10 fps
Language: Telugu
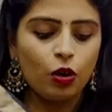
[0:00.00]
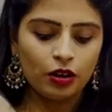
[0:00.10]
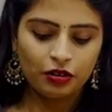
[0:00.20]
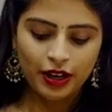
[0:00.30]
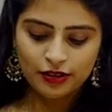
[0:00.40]

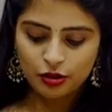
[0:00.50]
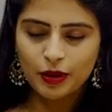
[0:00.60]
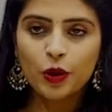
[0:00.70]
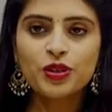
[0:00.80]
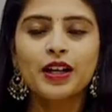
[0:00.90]
కాంట్రాస్ట్
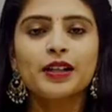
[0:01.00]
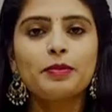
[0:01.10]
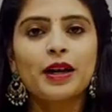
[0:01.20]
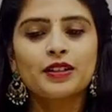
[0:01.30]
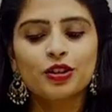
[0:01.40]
బ్లౌజ్
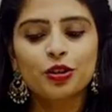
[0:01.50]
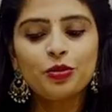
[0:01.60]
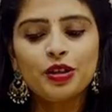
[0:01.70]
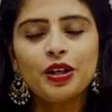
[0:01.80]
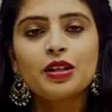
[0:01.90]
కడీ ప్యాటర్న్తో
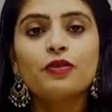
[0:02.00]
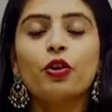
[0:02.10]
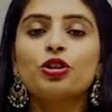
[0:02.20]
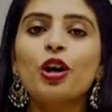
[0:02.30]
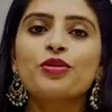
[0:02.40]

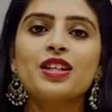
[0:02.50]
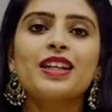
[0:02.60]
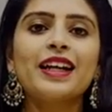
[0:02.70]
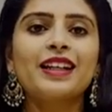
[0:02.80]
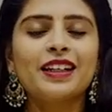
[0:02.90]
ఫోర్
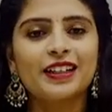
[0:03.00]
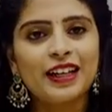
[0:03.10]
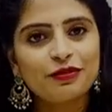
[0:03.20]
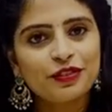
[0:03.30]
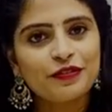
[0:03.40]
థౌజండ్ నైన్
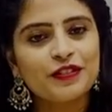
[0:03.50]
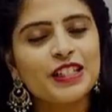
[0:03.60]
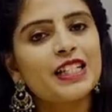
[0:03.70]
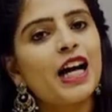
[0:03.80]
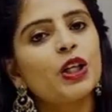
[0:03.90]
హండ్రెడ్ అండ్
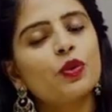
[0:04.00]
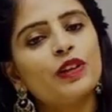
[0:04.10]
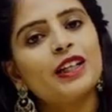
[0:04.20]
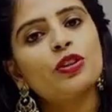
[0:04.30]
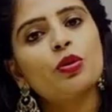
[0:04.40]
ఫిఫ్టీ నాలుగు
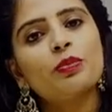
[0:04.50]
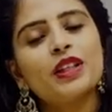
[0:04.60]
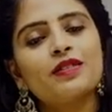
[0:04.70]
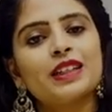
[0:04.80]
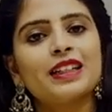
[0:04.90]
వేల
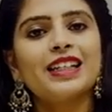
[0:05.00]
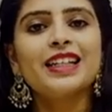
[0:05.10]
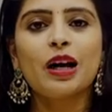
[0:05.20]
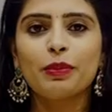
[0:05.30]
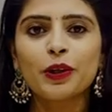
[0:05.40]
తొమ్మిది వందల
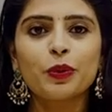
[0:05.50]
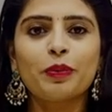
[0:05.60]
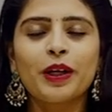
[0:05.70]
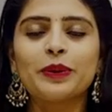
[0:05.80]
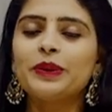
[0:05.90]
యాభై
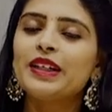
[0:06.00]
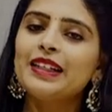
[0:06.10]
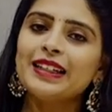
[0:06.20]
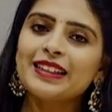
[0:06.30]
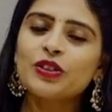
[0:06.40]
రూపాయలు
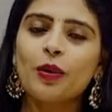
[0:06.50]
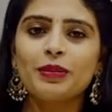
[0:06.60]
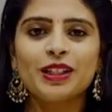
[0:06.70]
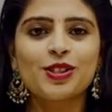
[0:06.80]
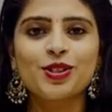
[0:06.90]
నెక్స్ట్
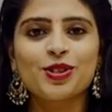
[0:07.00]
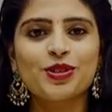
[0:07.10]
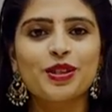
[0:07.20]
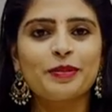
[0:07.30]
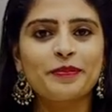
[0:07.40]
కాంబినేషన్
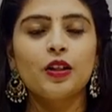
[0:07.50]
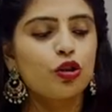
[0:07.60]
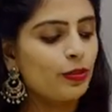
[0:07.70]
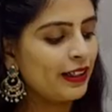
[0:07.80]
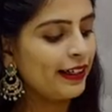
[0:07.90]
చూద్దాం
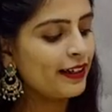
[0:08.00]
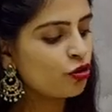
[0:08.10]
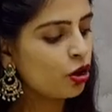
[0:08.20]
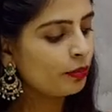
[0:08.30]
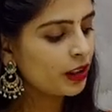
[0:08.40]
సో మన
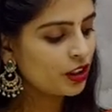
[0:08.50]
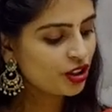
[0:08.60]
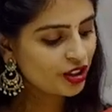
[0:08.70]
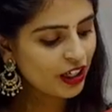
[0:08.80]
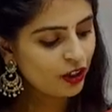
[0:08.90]
నెక్స్ట్
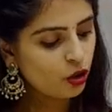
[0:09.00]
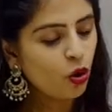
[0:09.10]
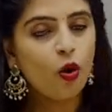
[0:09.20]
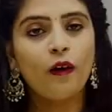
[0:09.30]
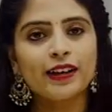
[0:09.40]
కాంబినేషన్
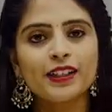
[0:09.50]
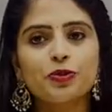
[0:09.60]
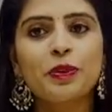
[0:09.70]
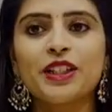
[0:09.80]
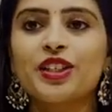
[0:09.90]
ఎల్లో
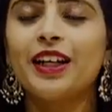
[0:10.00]
ఆరెంజ్ పీచ్